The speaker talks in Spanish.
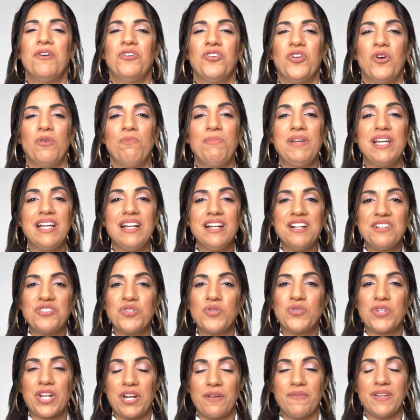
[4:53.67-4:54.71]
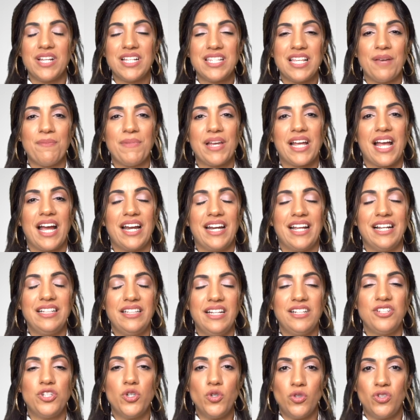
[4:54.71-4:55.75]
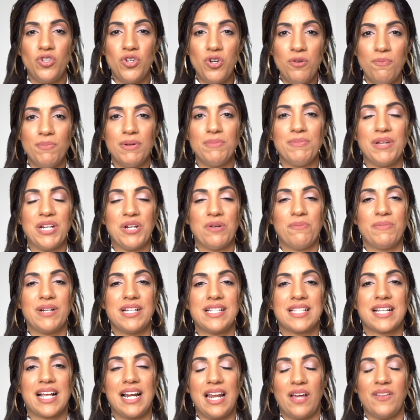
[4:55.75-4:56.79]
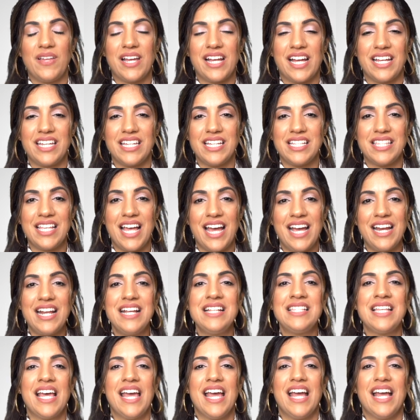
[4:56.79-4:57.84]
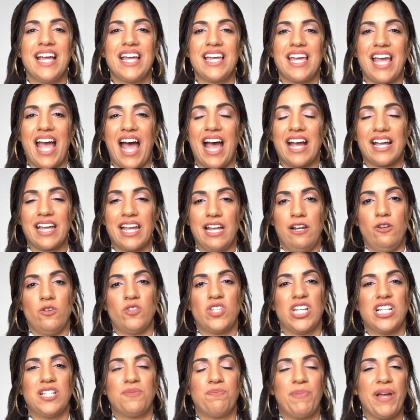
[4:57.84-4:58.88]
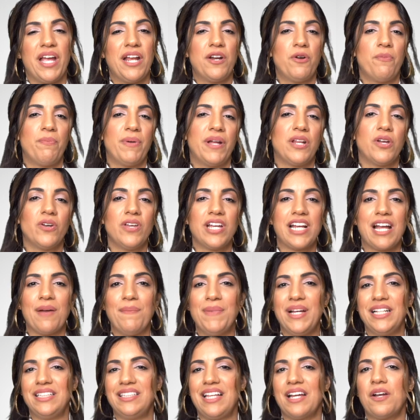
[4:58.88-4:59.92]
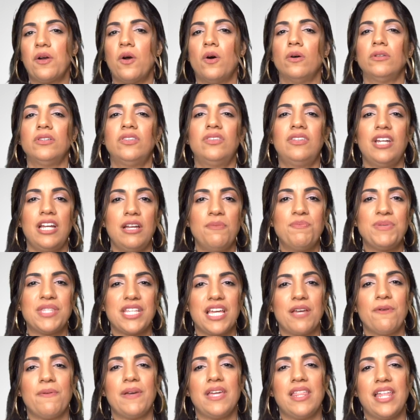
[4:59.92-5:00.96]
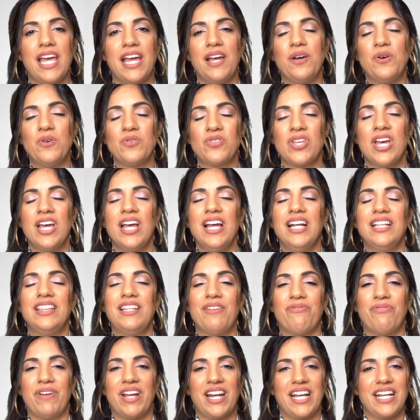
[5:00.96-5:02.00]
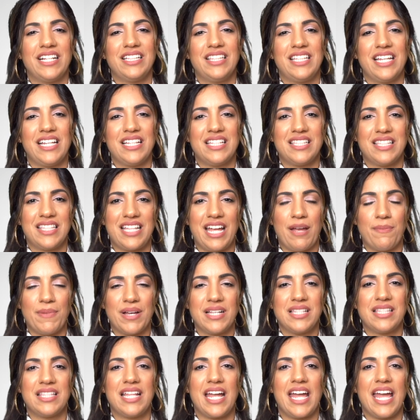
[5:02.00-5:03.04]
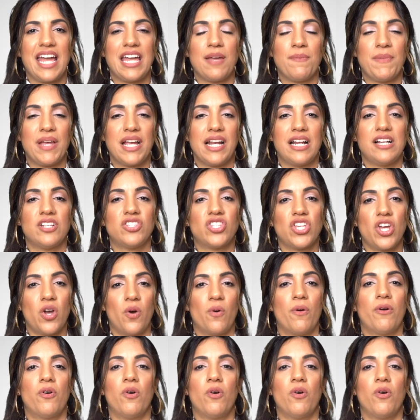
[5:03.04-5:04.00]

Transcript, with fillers: No olviden suscribirse a mi canal de YouTube. Mi nombre es Claudia Cañizares y aquí los espero periódicamente con tips y videos diferentes temas de inmigración.